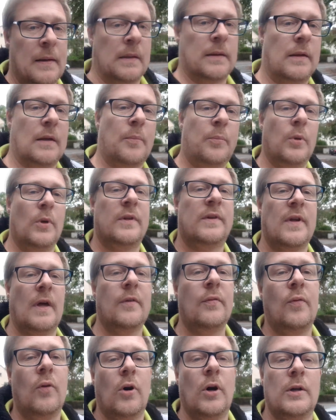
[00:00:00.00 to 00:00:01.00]
der Polizei
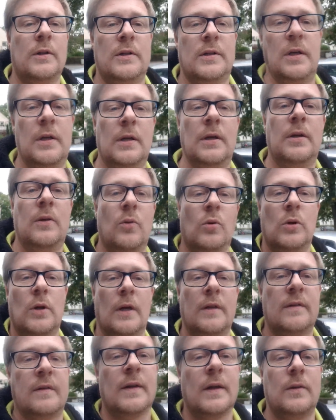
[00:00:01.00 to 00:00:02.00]
vor Ort,
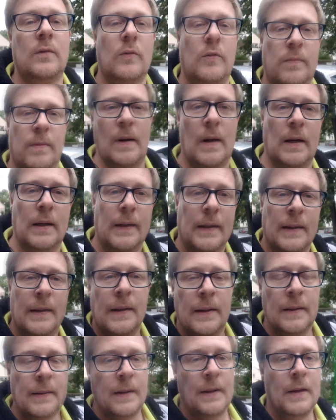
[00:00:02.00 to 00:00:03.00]
Notarzt, Rettungswagen.
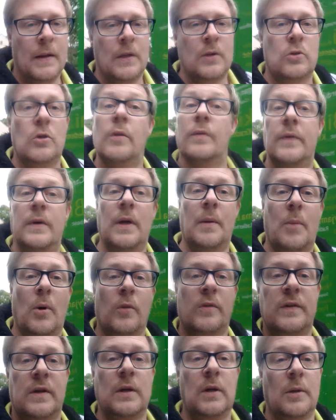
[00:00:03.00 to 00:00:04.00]
Ich hoffe, der
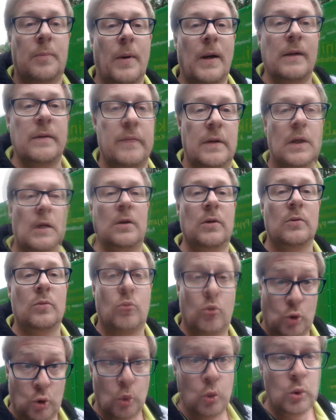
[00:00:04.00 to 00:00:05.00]
Maus geht bald wieder
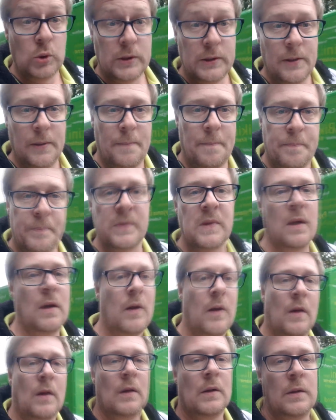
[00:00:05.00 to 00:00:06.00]
gut.
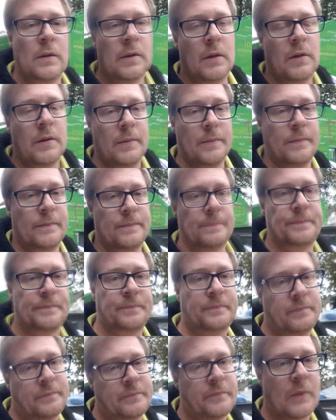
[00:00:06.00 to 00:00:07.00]
Ähm,
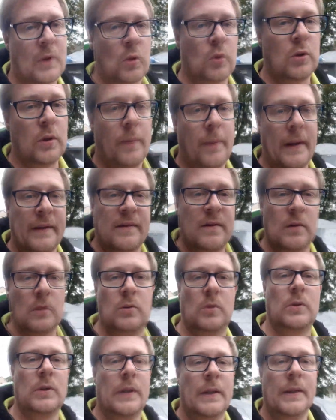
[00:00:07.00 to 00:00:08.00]
gute
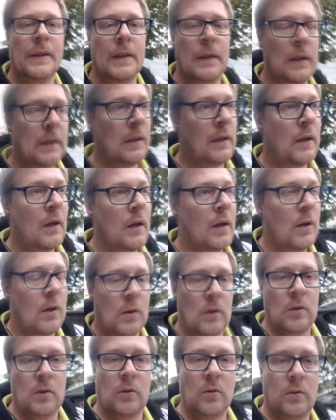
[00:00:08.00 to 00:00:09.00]
Besserung.
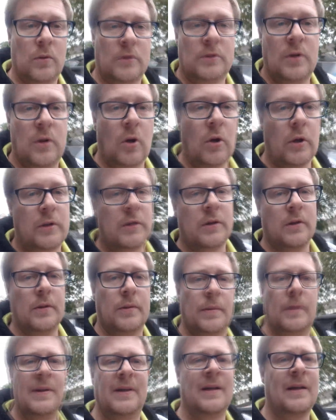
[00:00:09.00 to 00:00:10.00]
Und Leute,
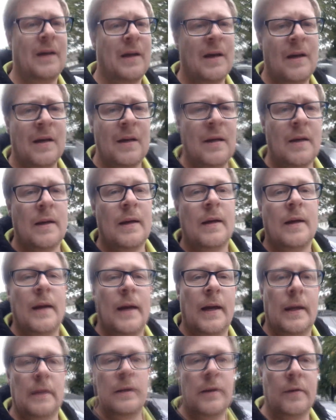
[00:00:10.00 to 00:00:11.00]

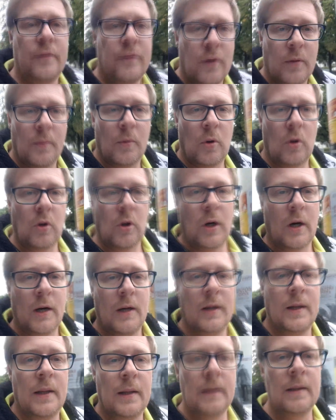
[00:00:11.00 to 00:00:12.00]
Handy vom Ohr,
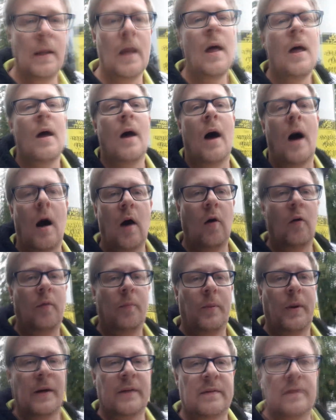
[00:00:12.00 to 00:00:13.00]

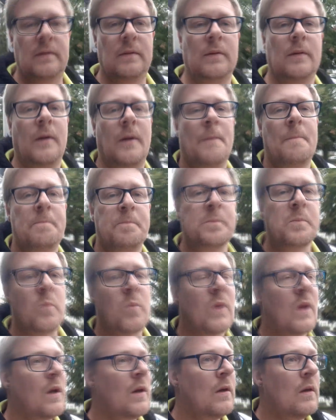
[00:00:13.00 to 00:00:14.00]
aufpassen,
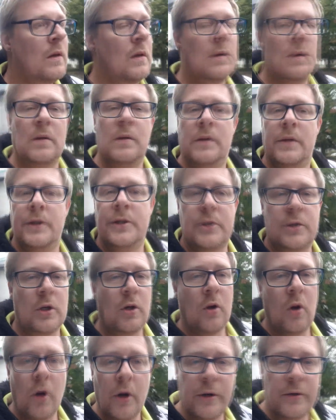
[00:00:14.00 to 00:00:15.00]
nicht die
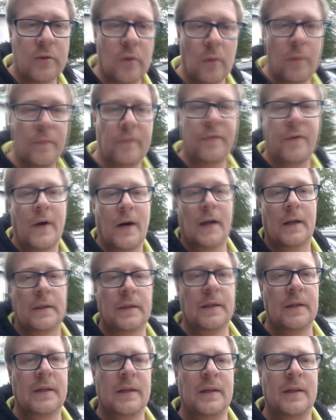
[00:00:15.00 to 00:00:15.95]
Leute umfahren.